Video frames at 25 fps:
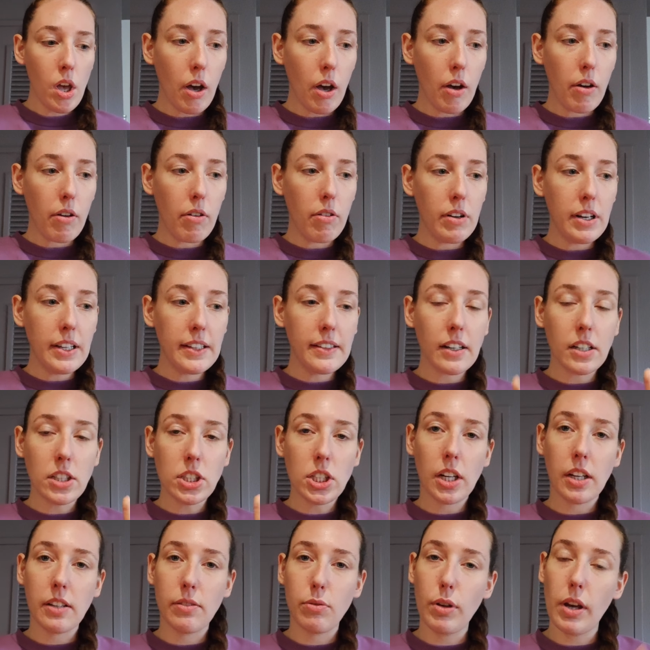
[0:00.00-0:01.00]
Euh, les trains,
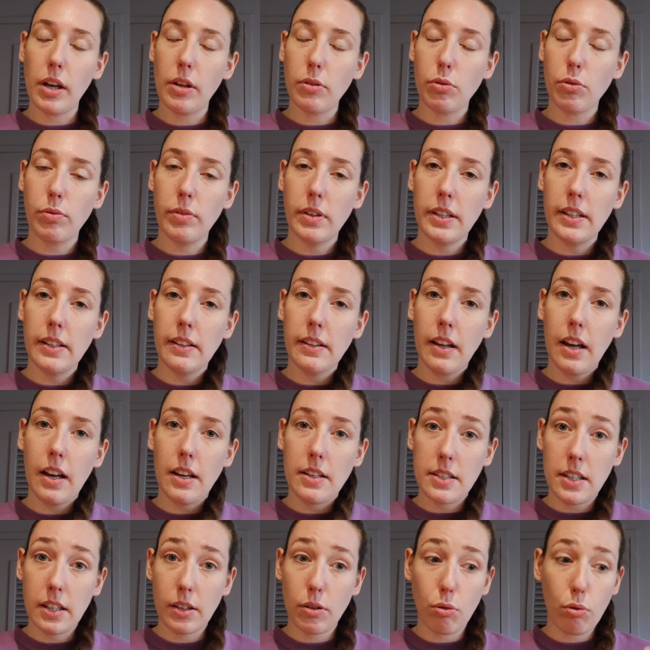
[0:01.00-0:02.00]
j'ai réussi à trouver des trains à
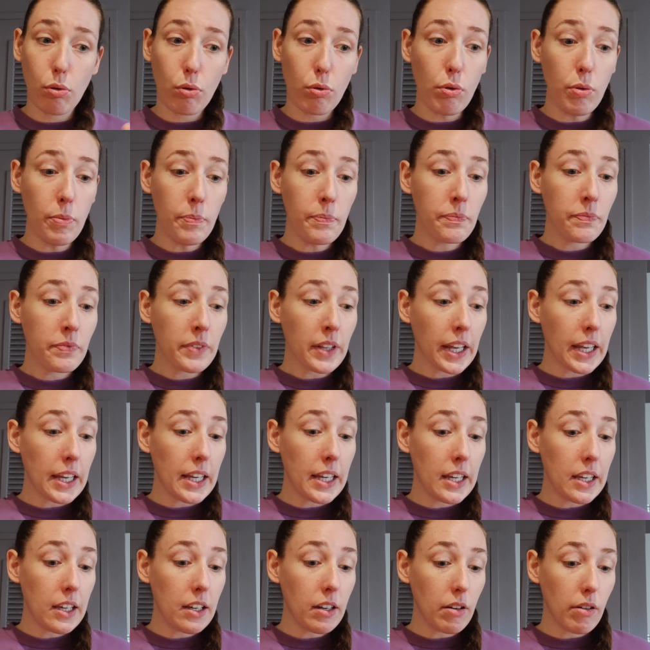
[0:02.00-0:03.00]
5 euros.
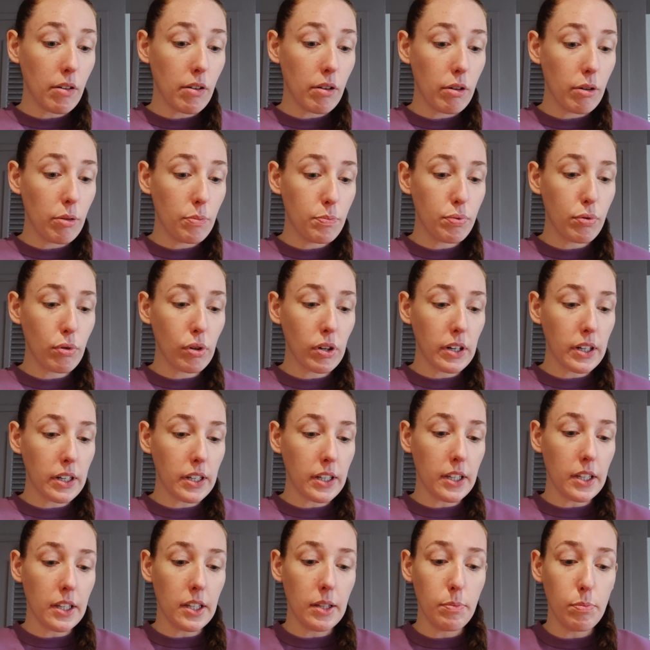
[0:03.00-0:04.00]
Et euh, pour
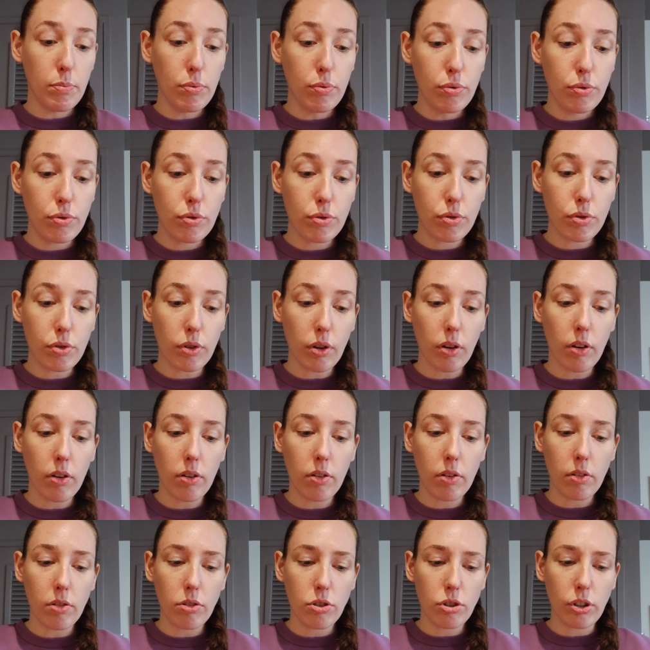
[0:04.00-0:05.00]
les bus,
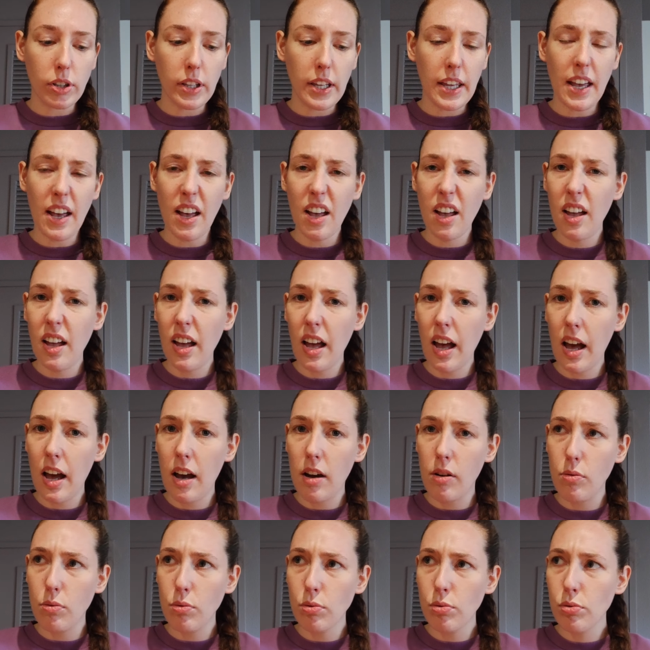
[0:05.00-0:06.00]
j'en ai un
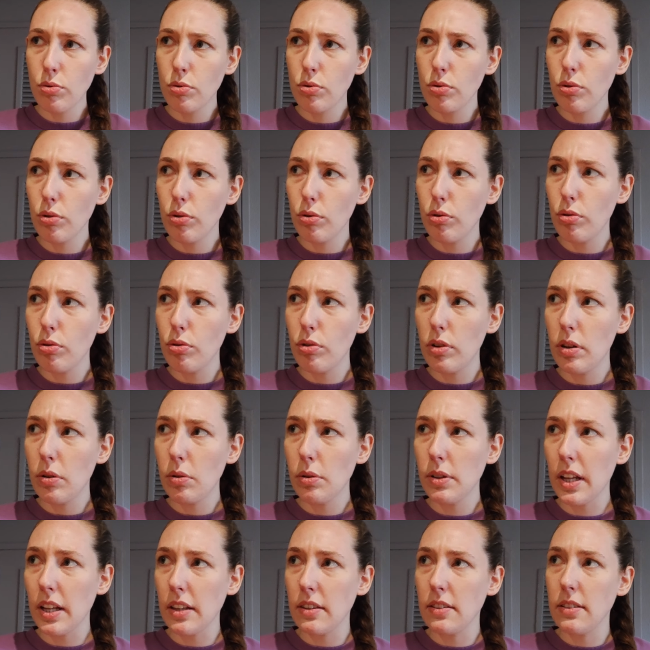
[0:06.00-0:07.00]
à 11 euros et
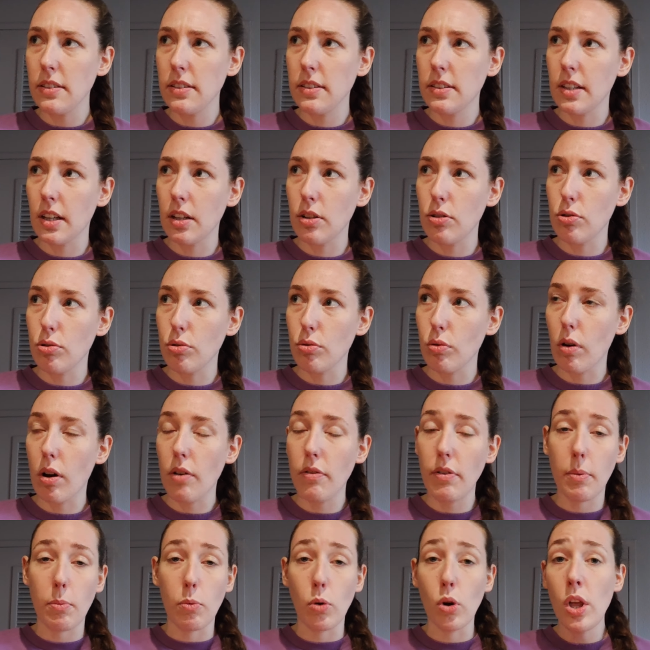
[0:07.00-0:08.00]
l'autre à 17, je crois.
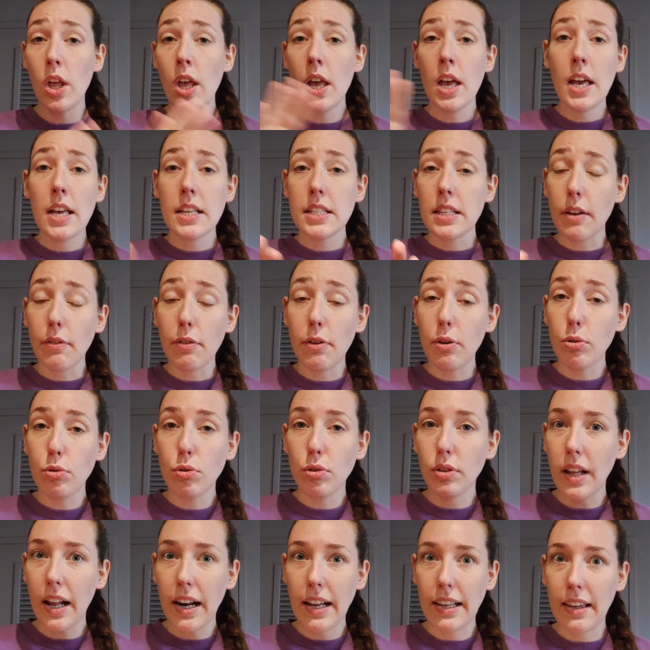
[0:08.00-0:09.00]
Enfin bon, ça fait le
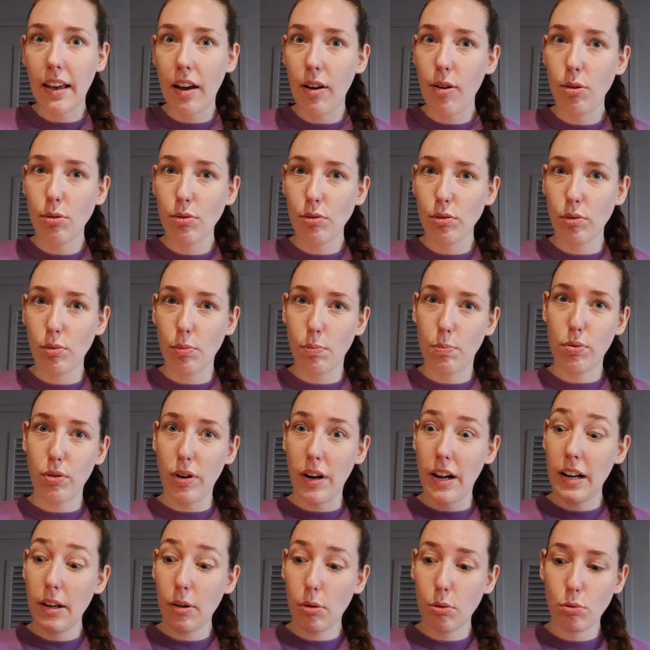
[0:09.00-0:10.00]
total à 40 pour
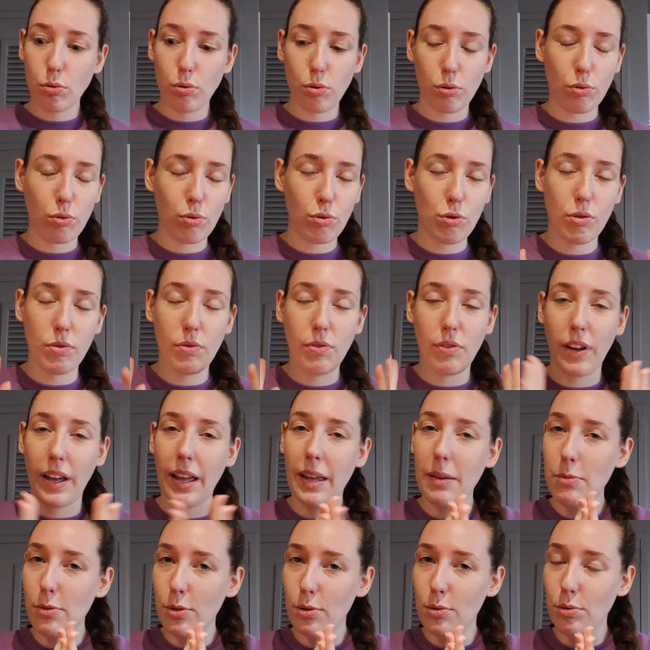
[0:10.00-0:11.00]
l'aller-retour. Donc je suis
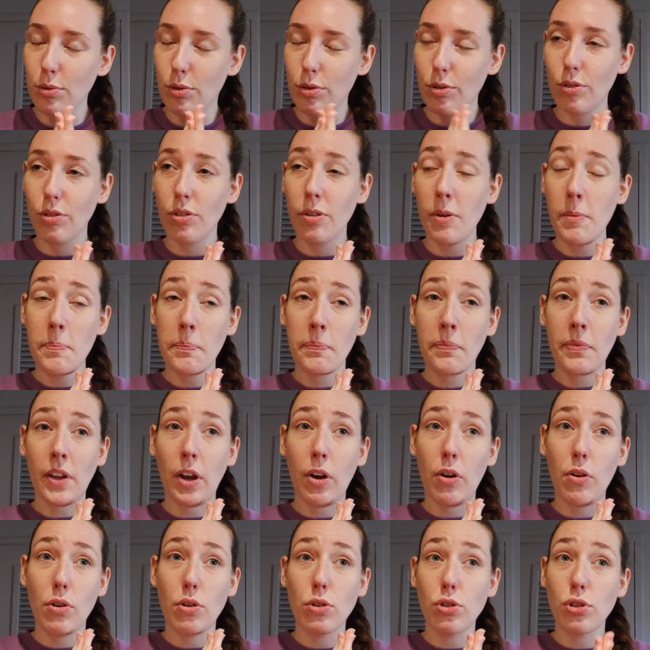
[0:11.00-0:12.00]
vraiment contente
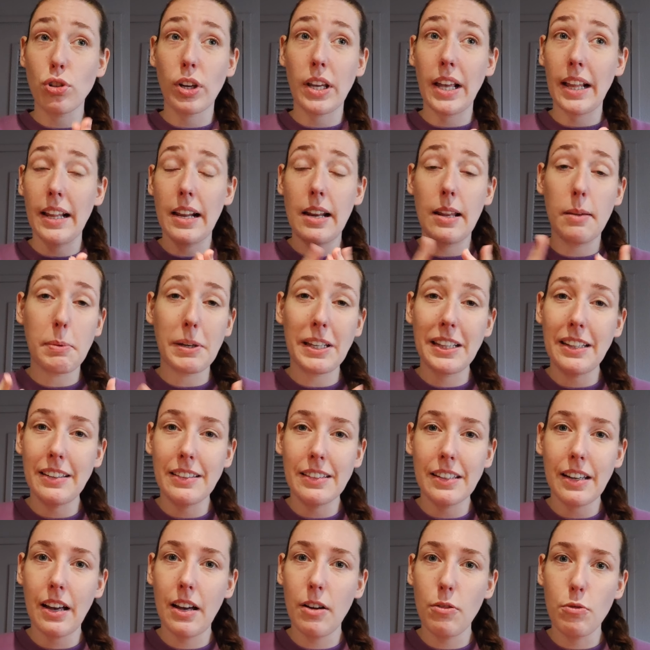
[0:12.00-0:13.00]
quand je regardais les prix des
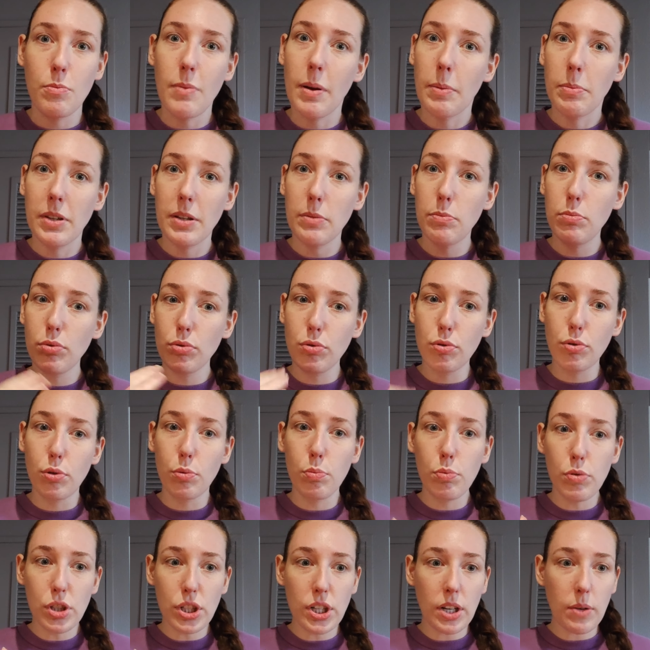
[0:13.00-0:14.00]
trains ou même des bus
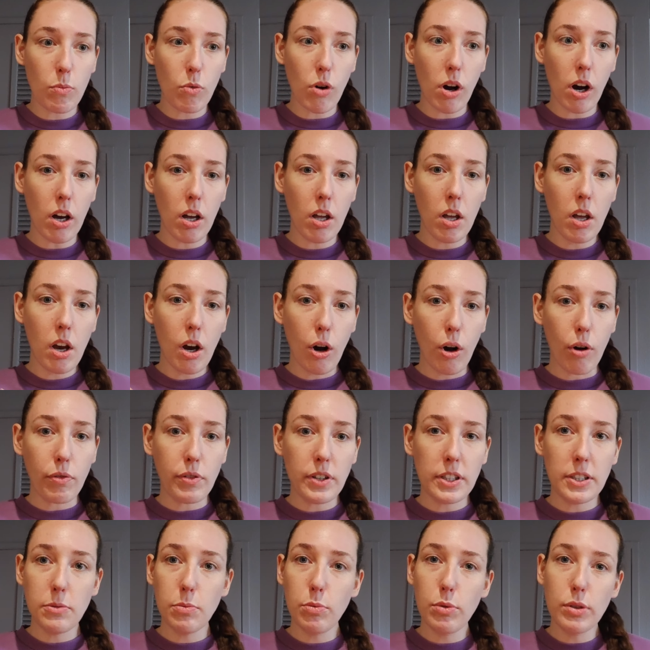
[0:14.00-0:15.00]
depuis chez moi, en
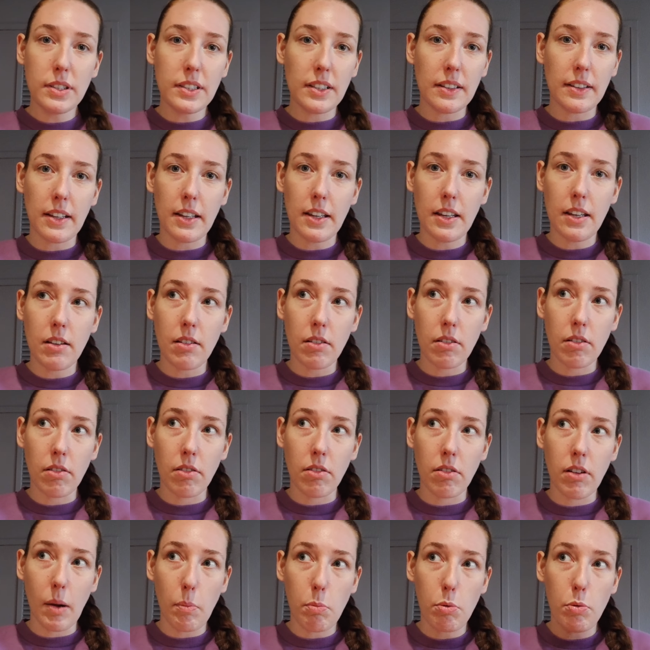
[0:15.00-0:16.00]
Flixbus, c'était
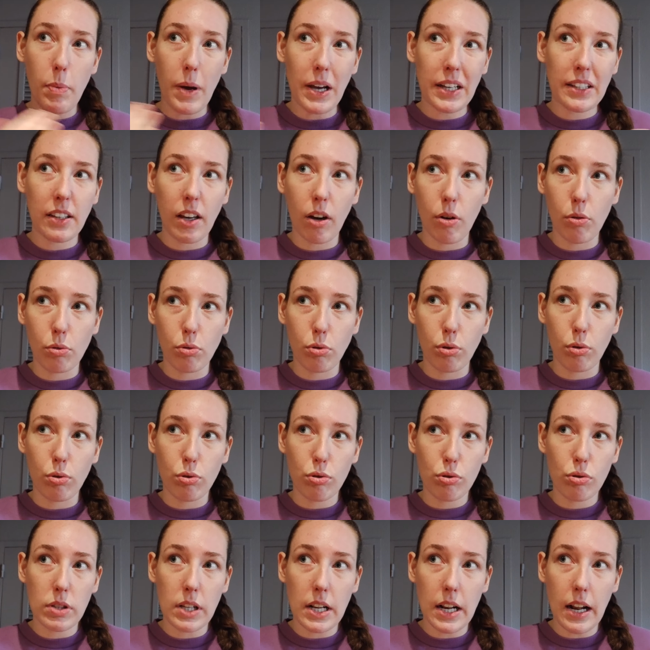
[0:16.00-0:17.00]
la plupart 40 euros
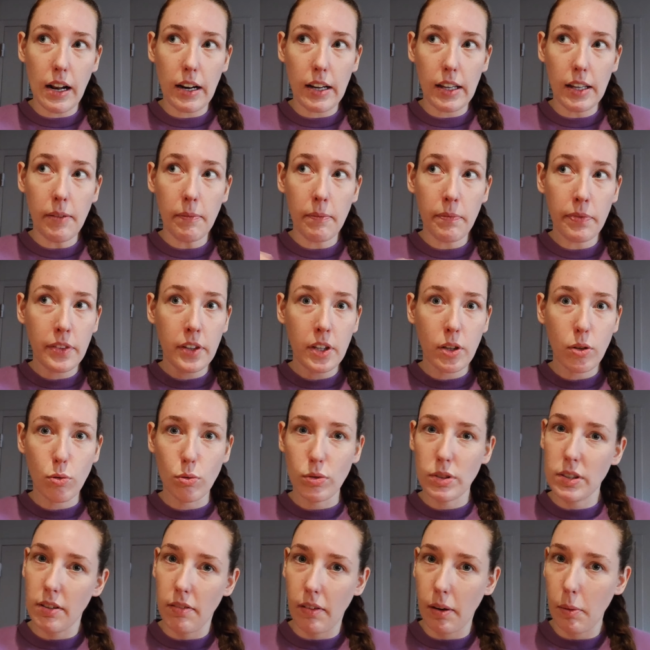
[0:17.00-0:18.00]
juste l'aller.
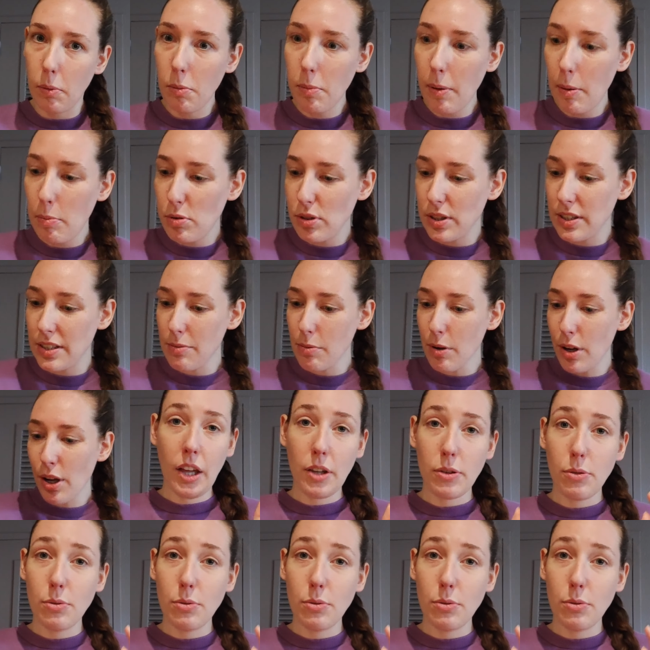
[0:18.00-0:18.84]
Donc c'était vraiment pas possible.